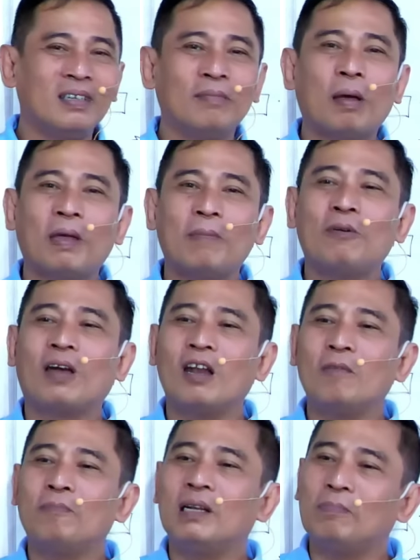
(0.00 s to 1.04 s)
Bapak Ibu
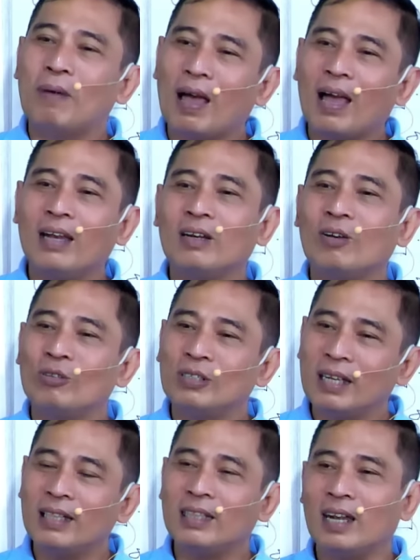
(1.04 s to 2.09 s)
kalau beli pakan
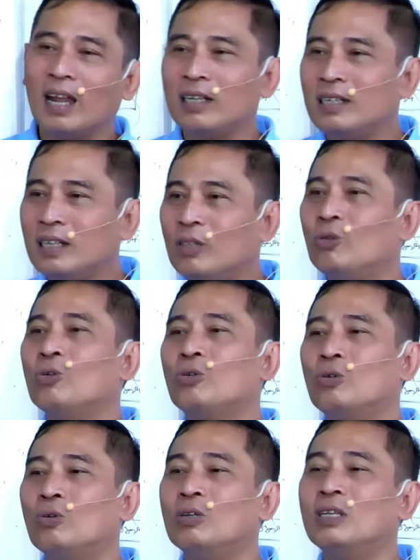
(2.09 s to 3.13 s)
konsentrat di
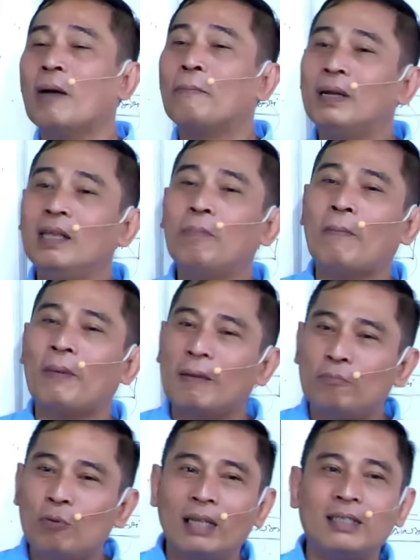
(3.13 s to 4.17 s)
toko, yang beli Bapak
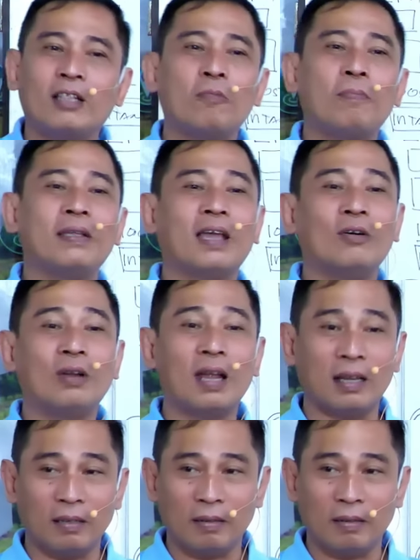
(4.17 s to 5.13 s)
Ibu aja atau banyak orang?